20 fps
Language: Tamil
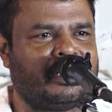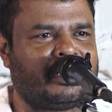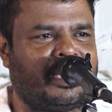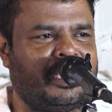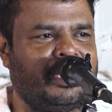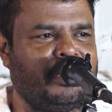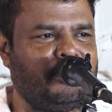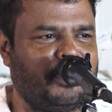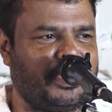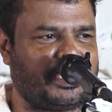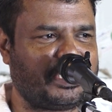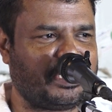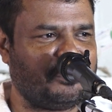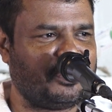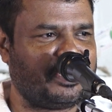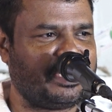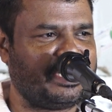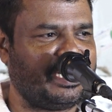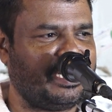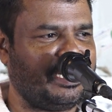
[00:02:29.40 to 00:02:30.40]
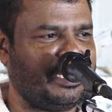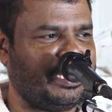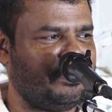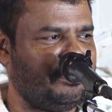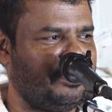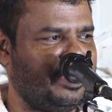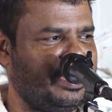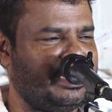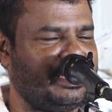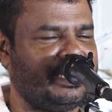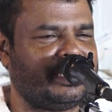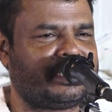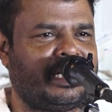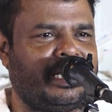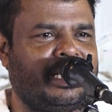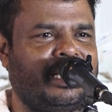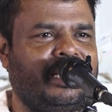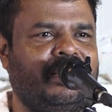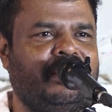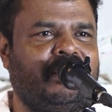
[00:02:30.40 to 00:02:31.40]
தனிப்பட்ட முறையில் என் மீது
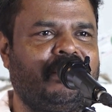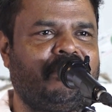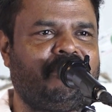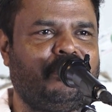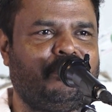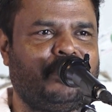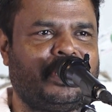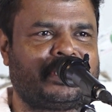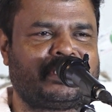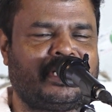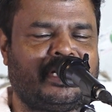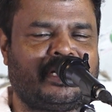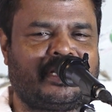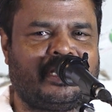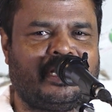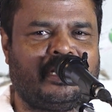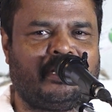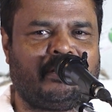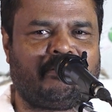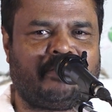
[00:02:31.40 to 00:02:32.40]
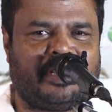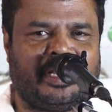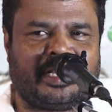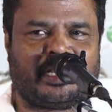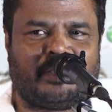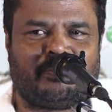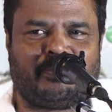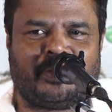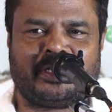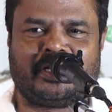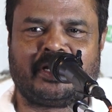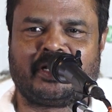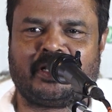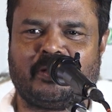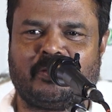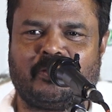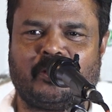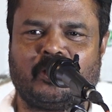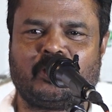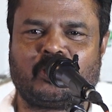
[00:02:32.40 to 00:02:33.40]
சில விமர்சனங்கள்
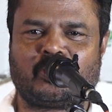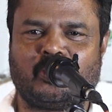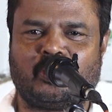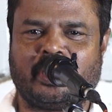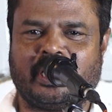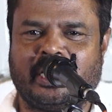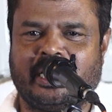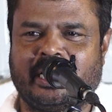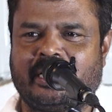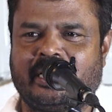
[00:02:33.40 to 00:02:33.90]
வைக்கப்பட்டிருந்த போது கூட